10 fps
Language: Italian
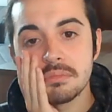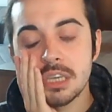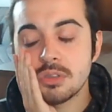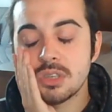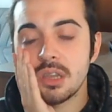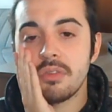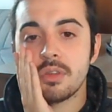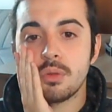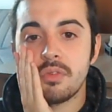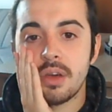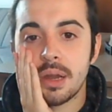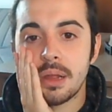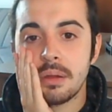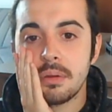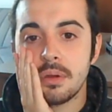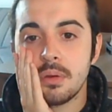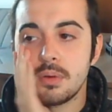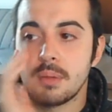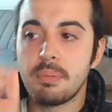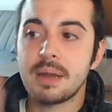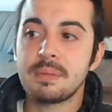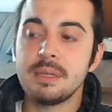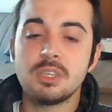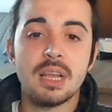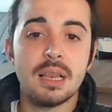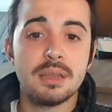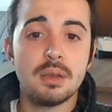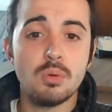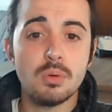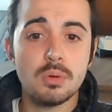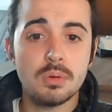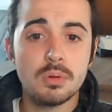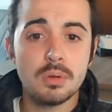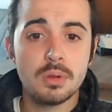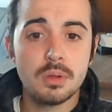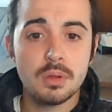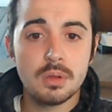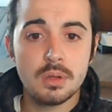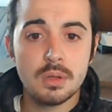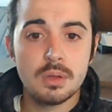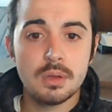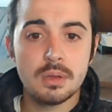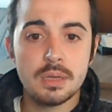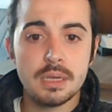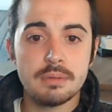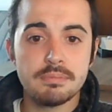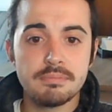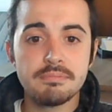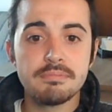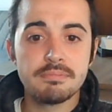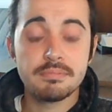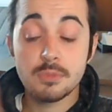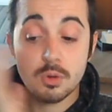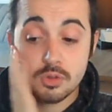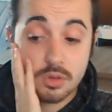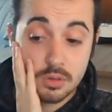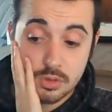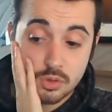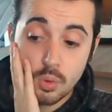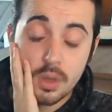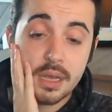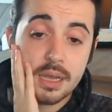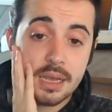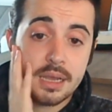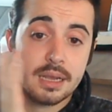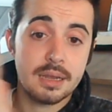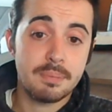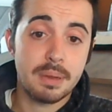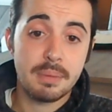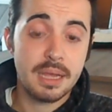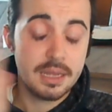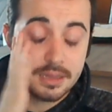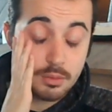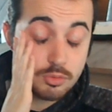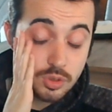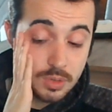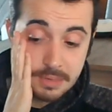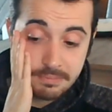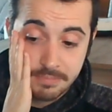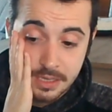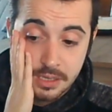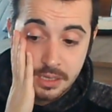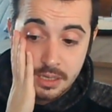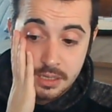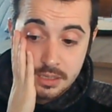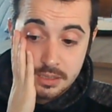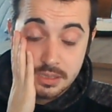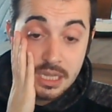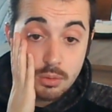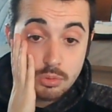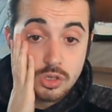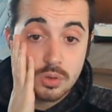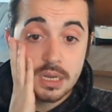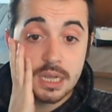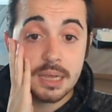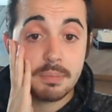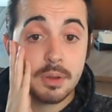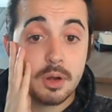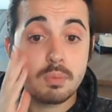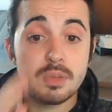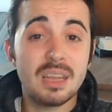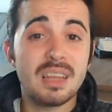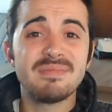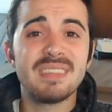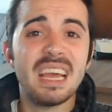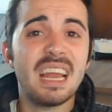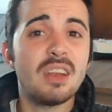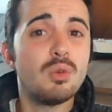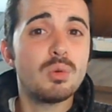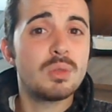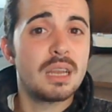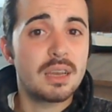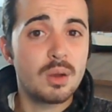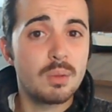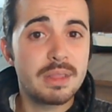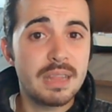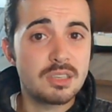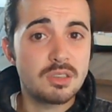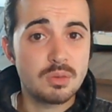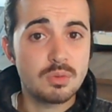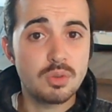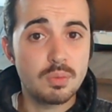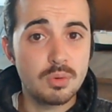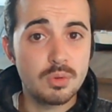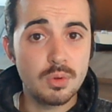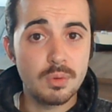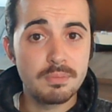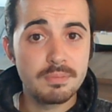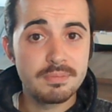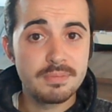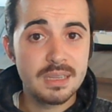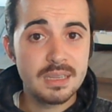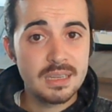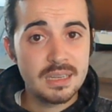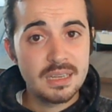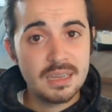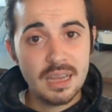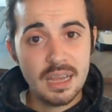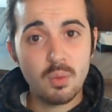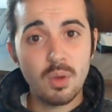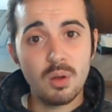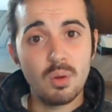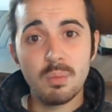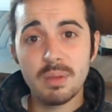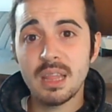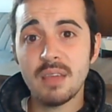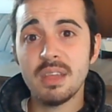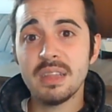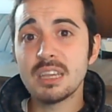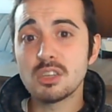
che cosa gli hai fatto fare? Una particella nell'uno e non lo so, Snook per me è delusione. Delusione, per, cioè era inutile che lo mettessero a questo punto è quello, mettevi da